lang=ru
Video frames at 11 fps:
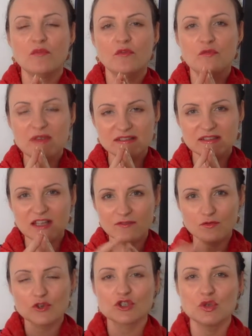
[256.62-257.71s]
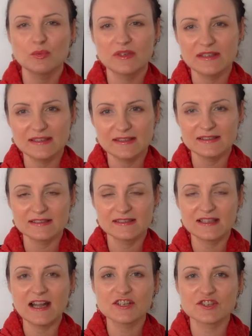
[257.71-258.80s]
Вместо того, чтобы э,
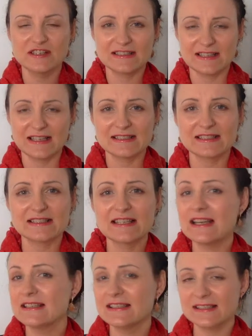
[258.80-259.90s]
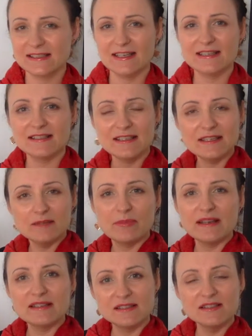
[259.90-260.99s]
дальше листать социальные сети или
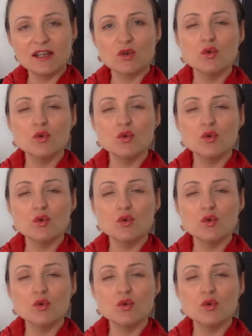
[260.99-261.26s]
пойти на